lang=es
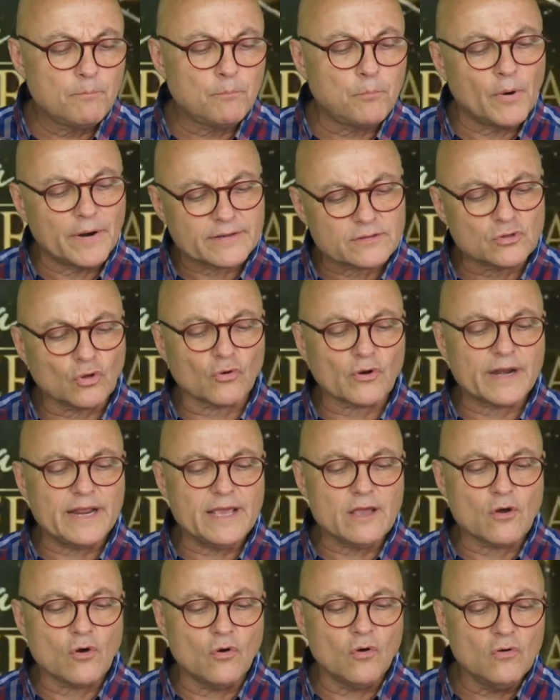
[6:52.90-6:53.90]
Puerto
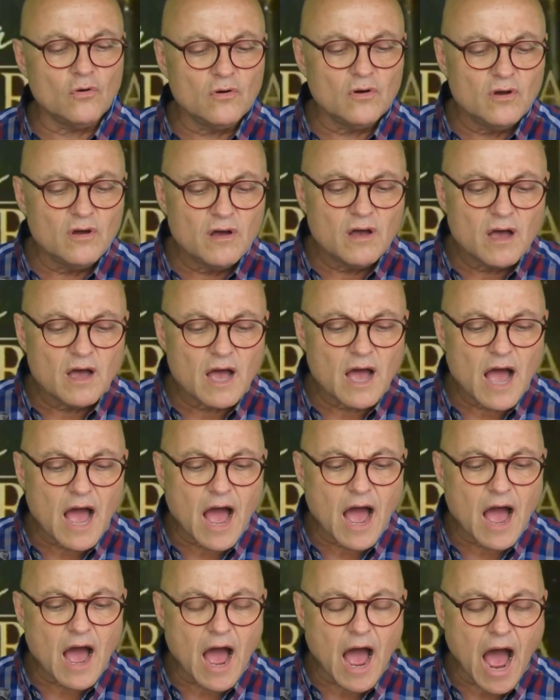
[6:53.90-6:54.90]
Rico,
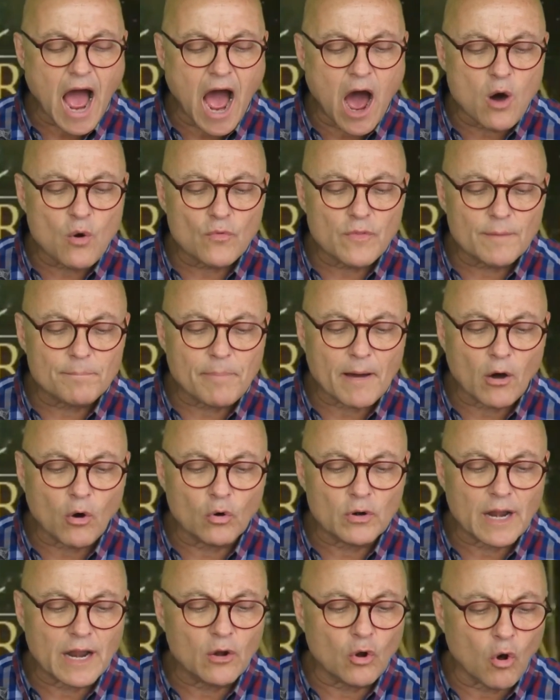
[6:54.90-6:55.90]
Auda
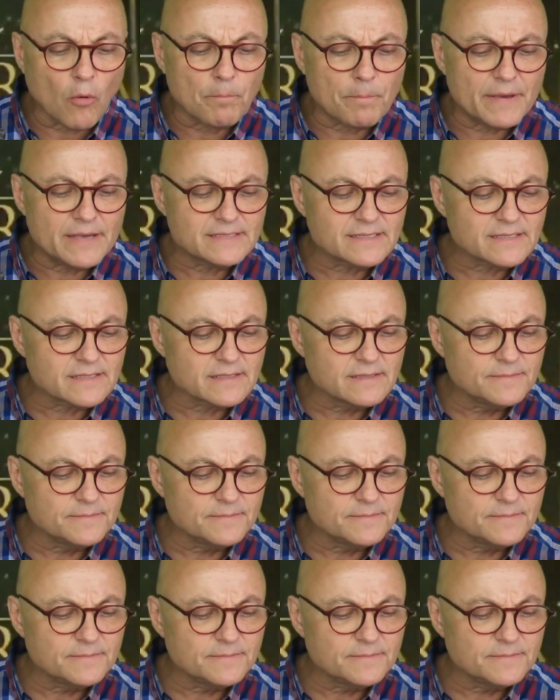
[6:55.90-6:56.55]
Paola López,